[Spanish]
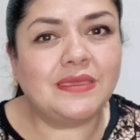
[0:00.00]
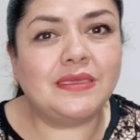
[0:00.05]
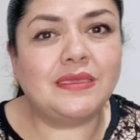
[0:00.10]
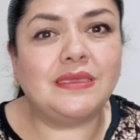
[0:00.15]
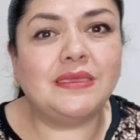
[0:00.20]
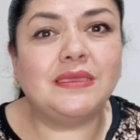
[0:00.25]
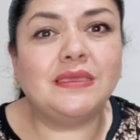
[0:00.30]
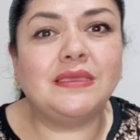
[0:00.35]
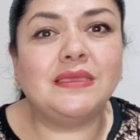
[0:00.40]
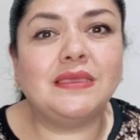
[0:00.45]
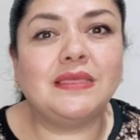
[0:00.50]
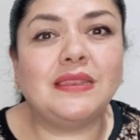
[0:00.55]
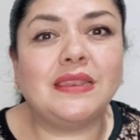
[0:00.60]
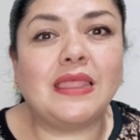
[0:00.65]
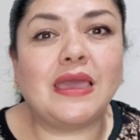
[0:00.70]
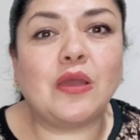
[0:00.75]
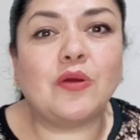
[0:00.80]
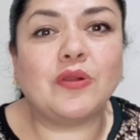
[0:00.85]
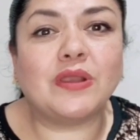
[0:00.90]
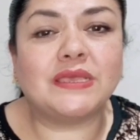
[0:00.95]
y
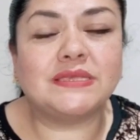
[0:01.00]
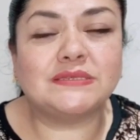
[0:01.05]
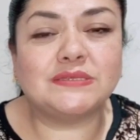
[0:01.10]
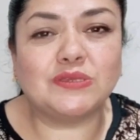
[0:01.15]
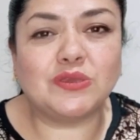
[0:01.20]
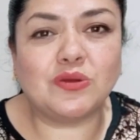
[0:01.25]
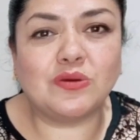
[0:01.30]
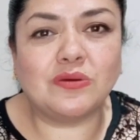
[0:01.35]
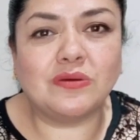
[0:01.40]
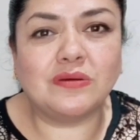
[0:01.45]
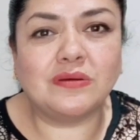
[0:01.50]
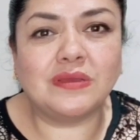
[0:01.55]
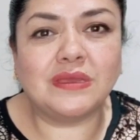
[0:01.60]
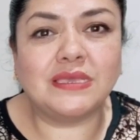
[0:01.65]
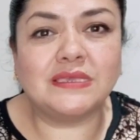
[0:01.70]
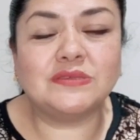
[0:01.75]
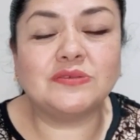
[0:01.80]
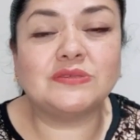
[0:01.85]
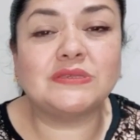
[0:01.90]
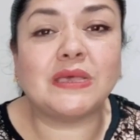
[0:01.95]
la oración,
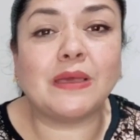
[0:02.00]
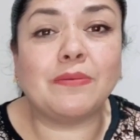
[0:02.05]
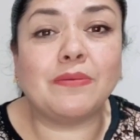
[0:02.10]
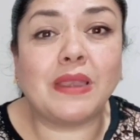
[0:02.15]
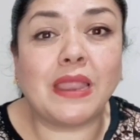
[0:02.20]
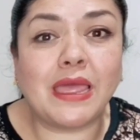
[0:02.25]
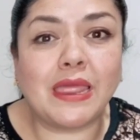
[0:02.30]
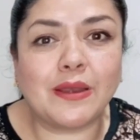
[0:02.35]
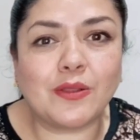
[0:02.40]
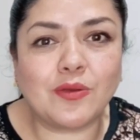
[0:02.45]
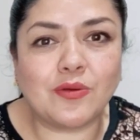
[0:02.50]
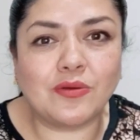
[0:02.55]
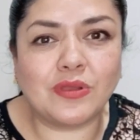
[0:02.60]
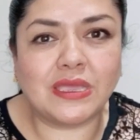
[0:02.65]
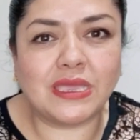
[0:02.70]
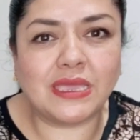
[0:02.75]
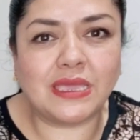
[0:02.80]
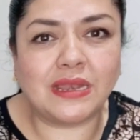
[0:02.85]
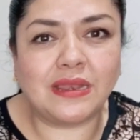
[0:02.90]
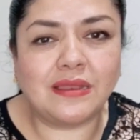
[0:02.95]
eso es hablar con
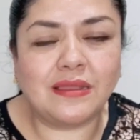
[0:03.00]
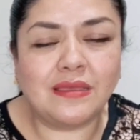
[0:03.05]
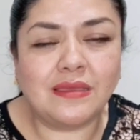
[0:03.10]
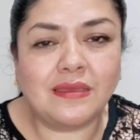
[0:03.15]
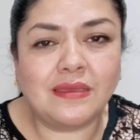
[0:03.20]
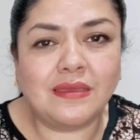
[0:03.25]
Él.